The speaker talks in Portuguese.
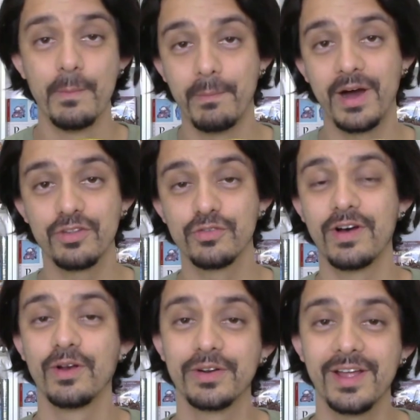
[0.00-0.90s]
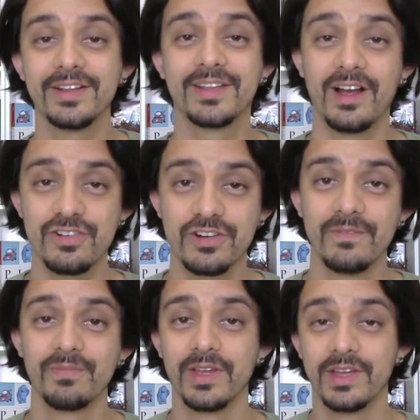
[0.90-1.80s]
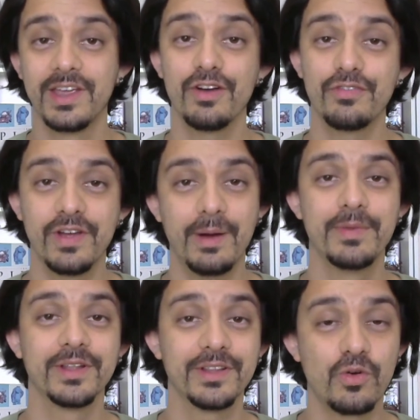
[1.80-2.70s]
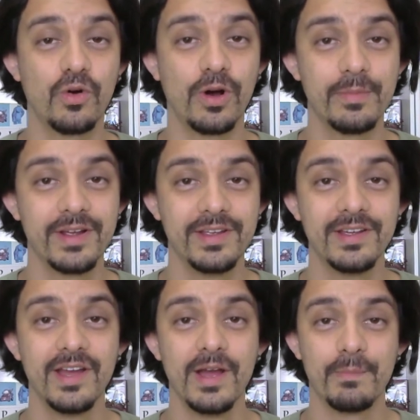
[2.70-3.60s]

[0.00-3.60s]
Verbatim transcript: mais o valor da taxa que a ferramenta cobra aí